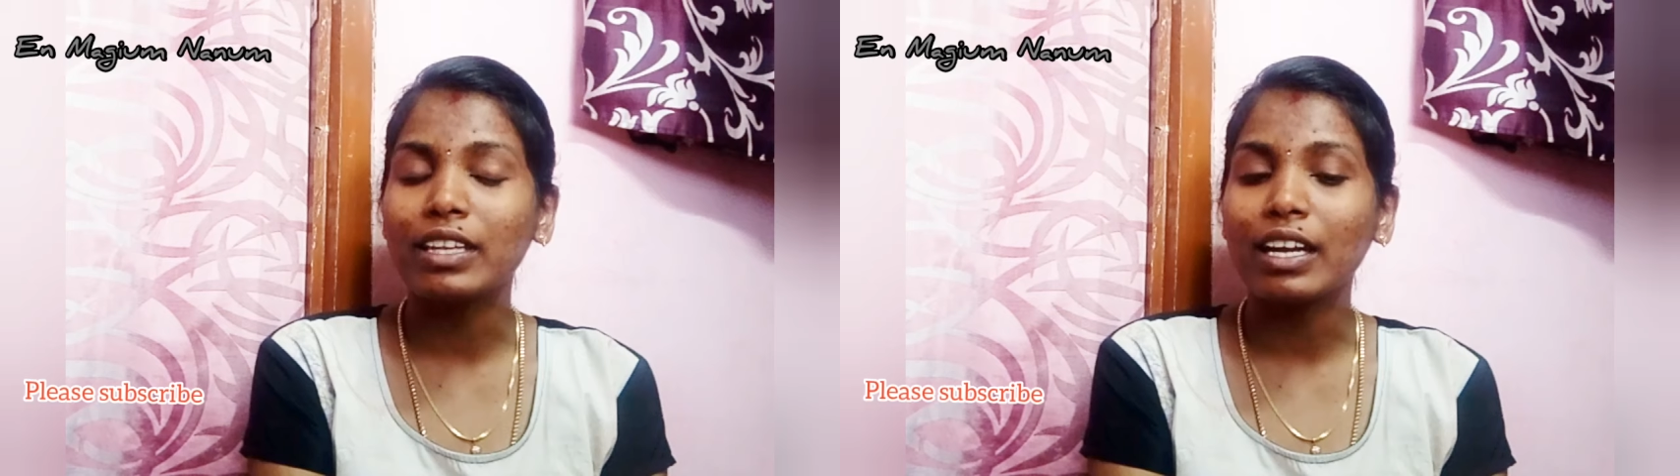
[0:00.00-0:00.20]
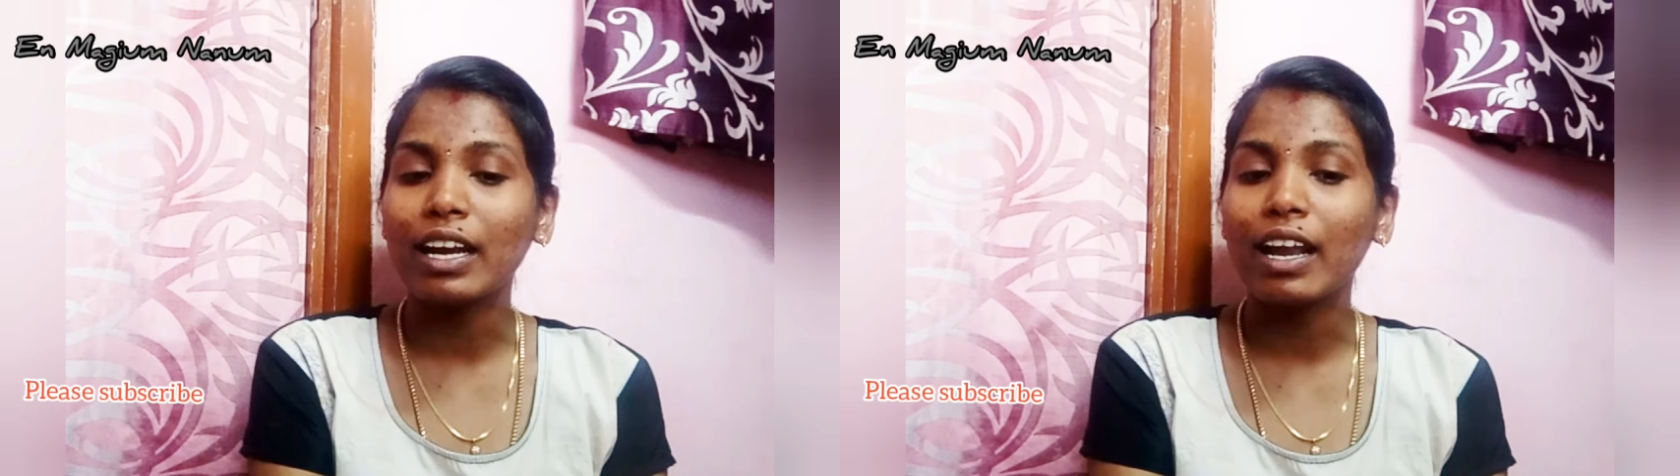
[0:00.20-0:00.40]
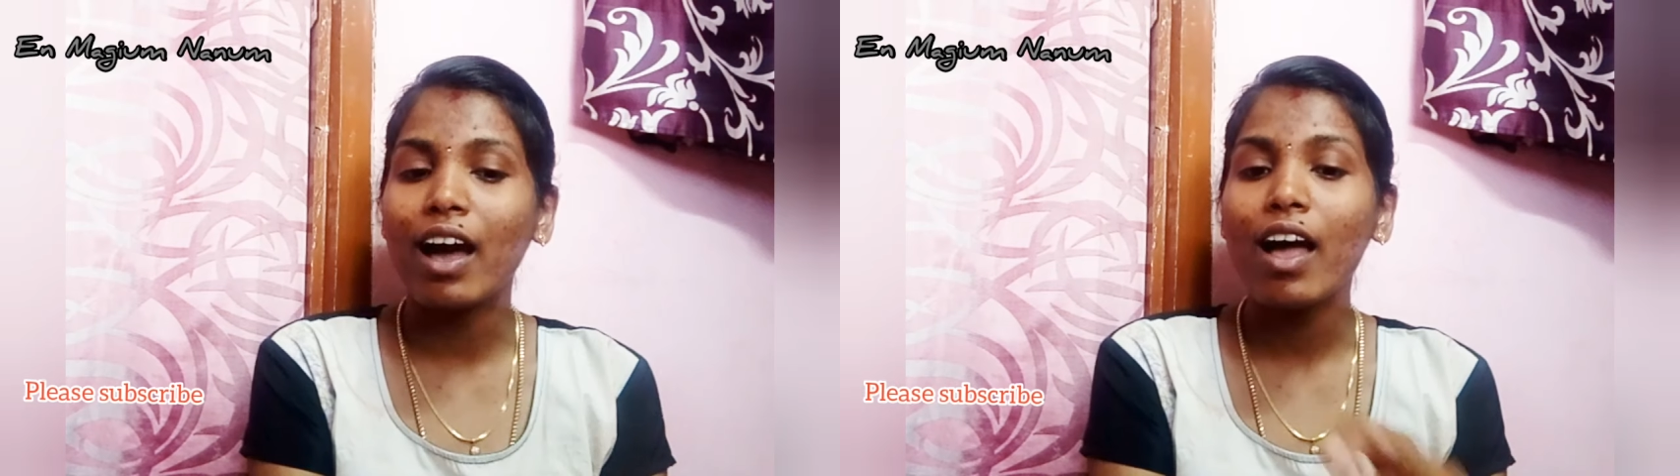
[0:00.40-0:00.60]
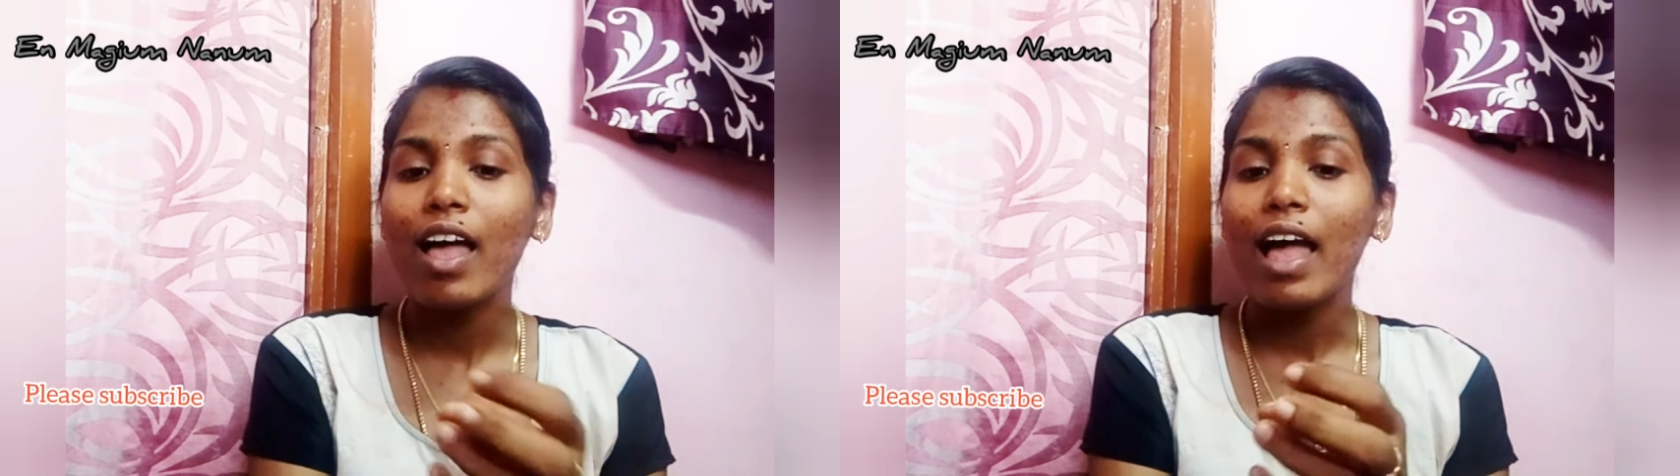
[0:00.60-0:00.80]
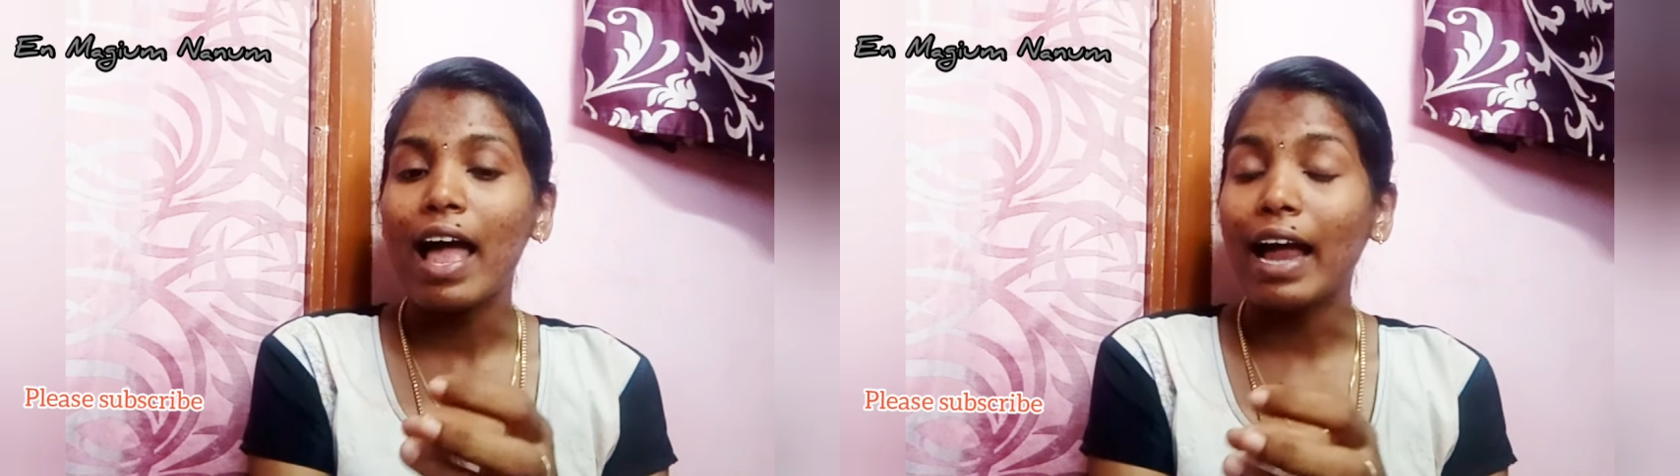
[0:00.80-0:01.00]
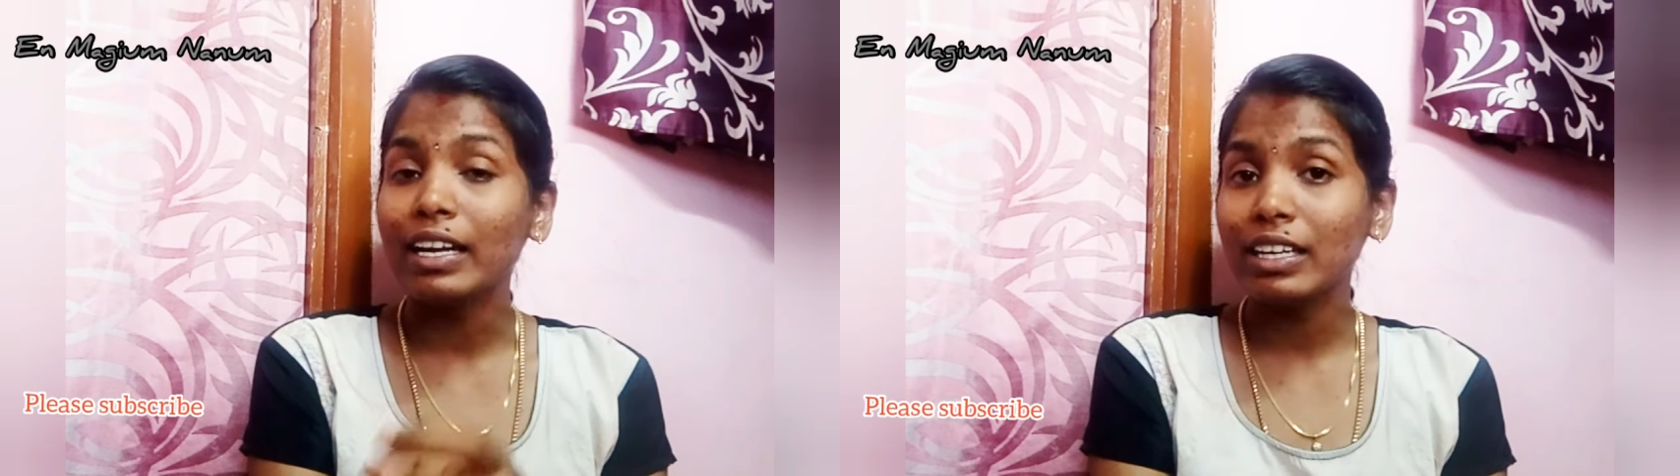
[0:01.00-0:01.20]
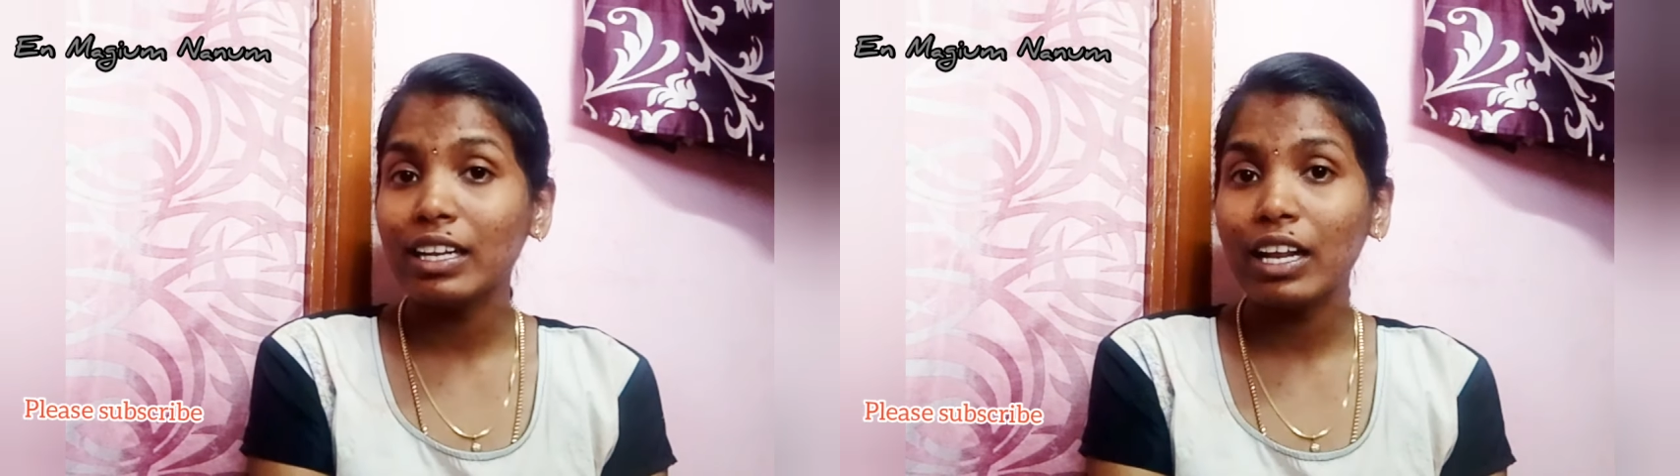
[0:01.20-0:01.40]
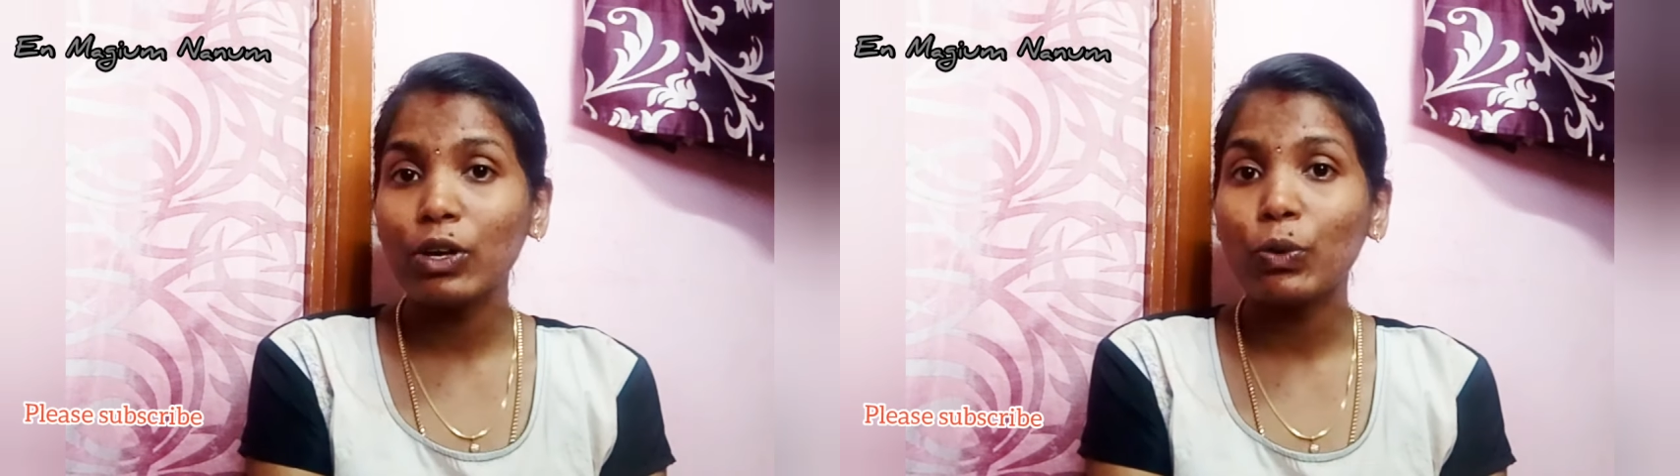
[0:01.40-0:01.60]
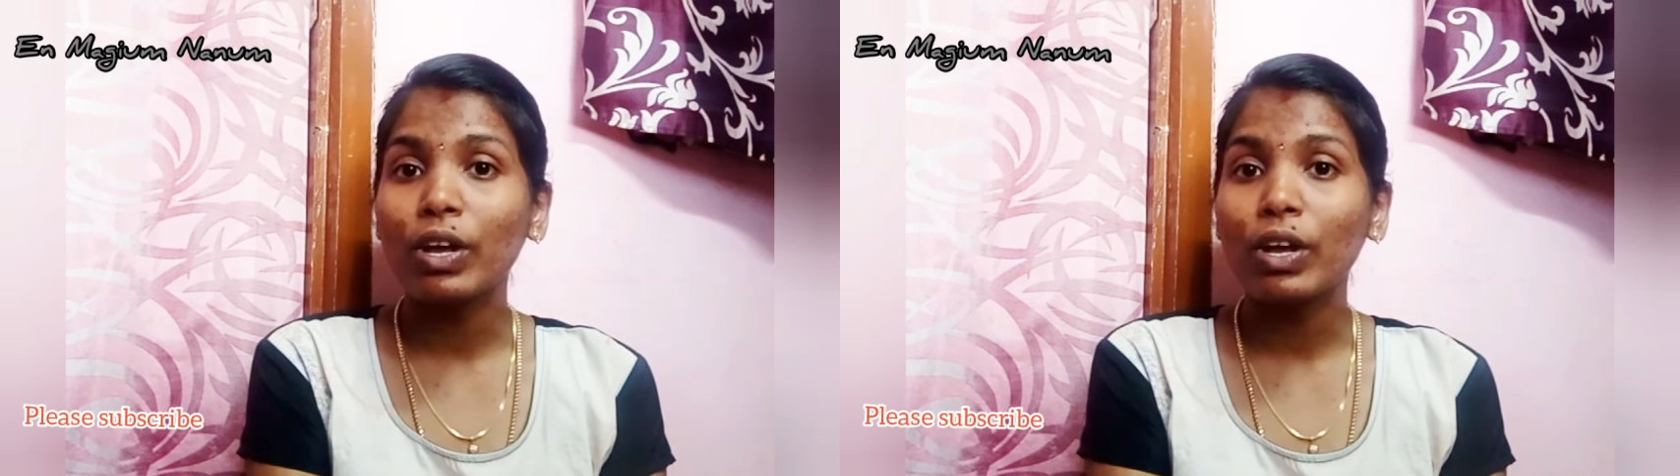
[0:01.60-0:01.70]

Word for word: பார்த்தீங்கன்னா ஆன்டீரியர்